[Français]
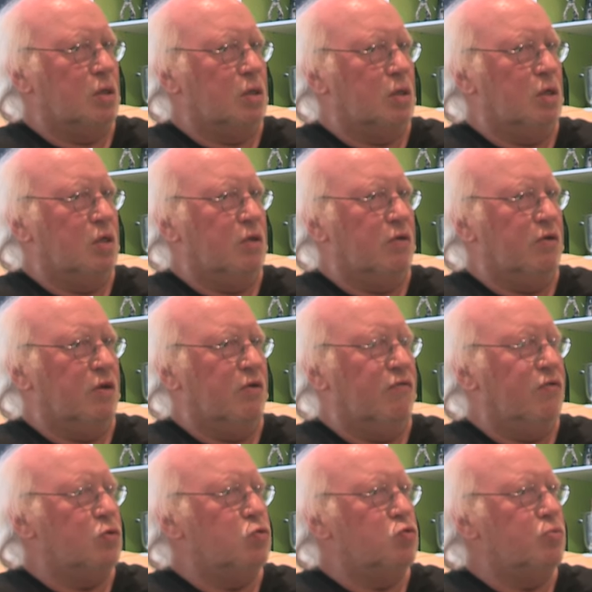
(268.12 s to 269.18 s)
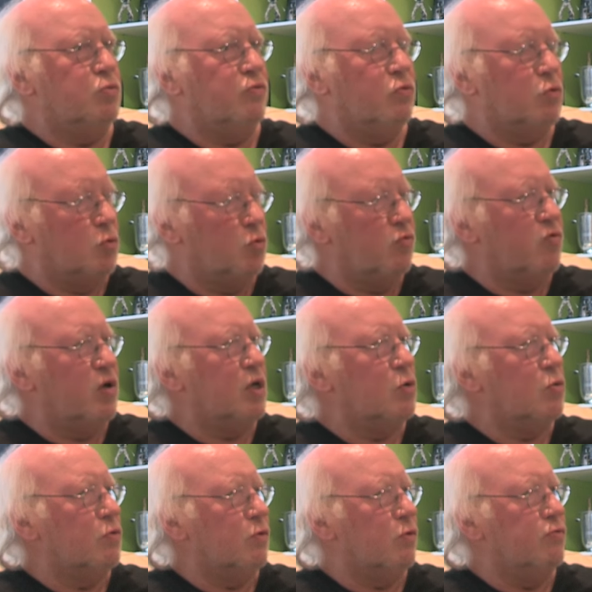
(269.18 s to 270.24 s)
qui, fait tout pour vous
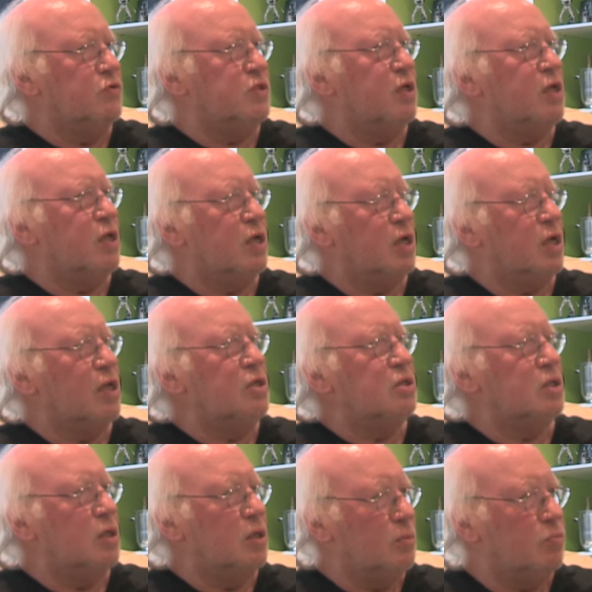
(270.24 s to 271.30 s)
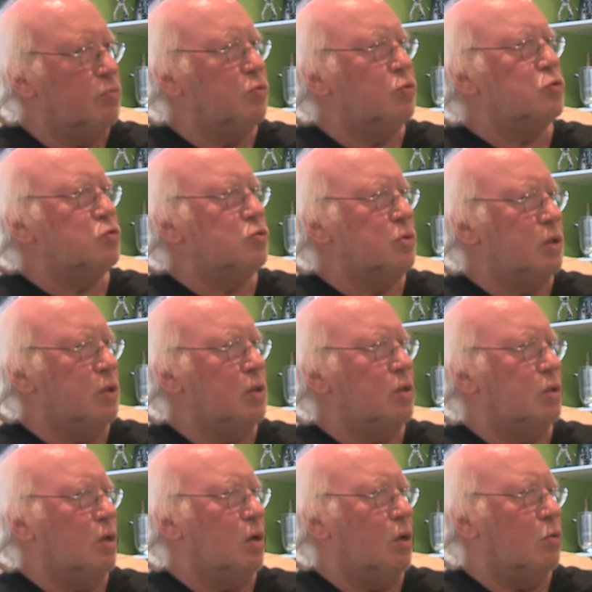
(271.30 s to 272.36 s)
convaincre que vous avez les qualités pour jouer
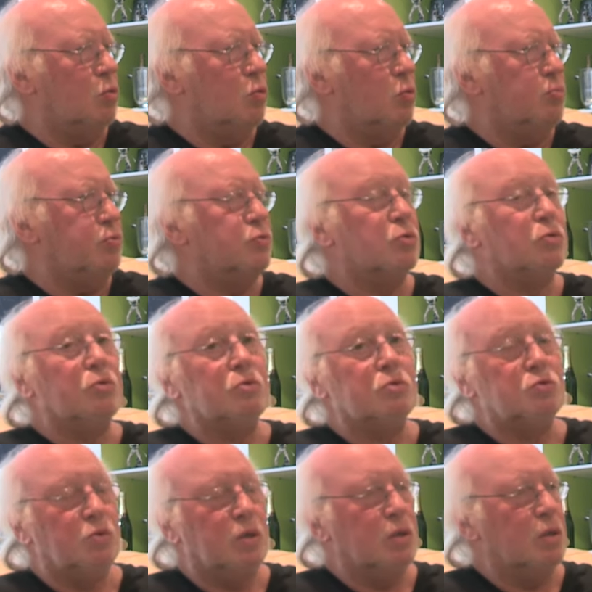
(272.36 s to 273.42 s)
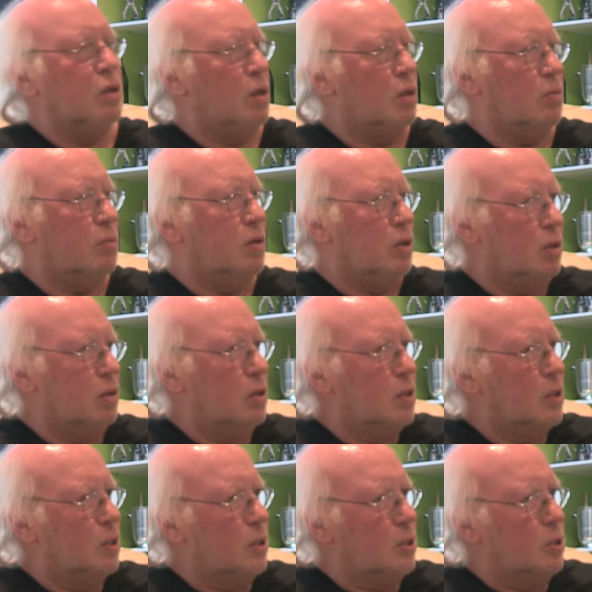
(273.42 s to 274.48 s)
en haut plutôt que de jouer en bas,
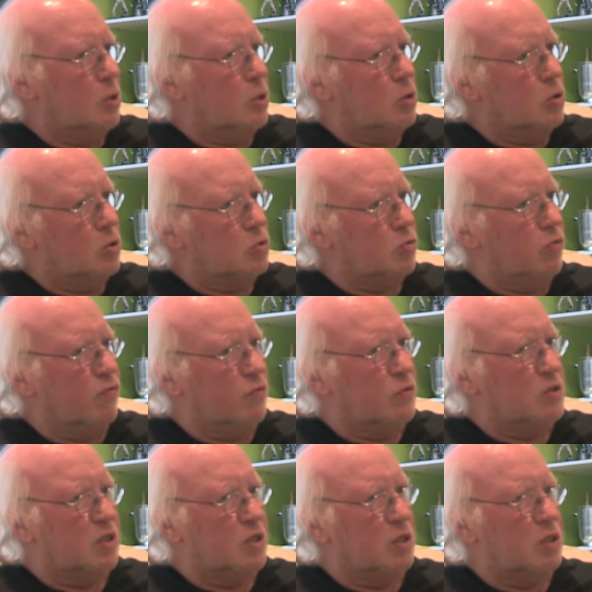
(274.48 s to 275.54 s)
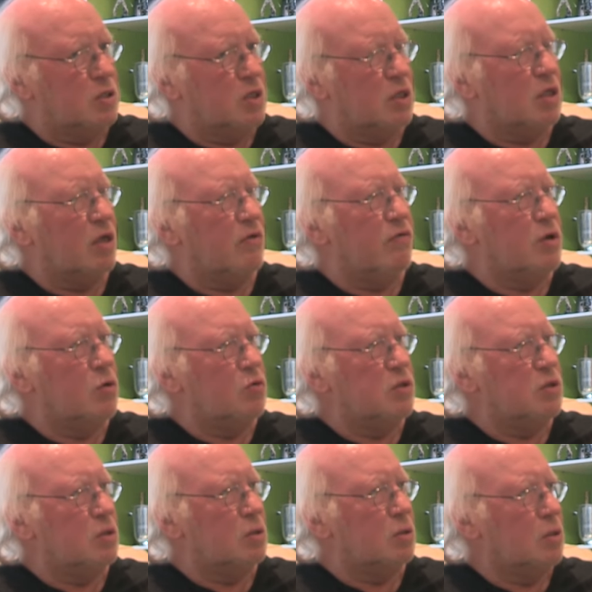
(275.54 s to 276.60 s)
je trouve que c'est très
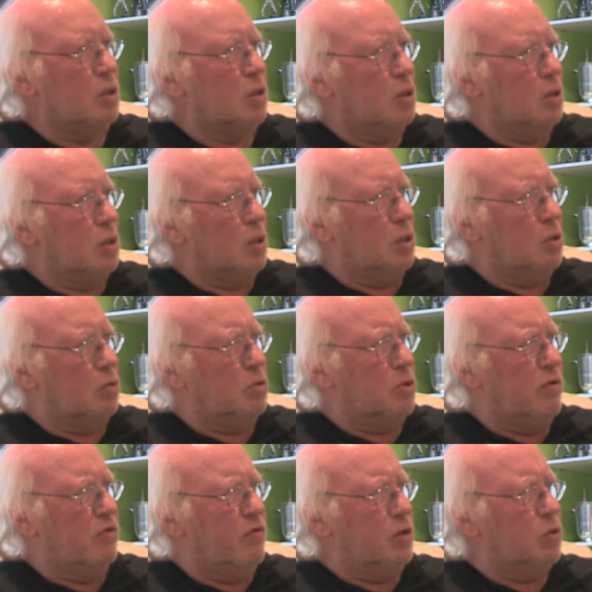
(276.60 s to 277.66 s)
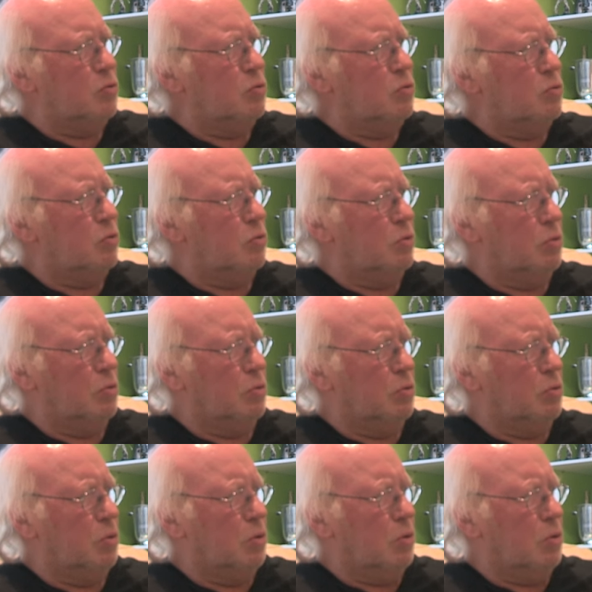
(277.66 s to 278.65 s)
valorisant. Et on a vécu... Euh,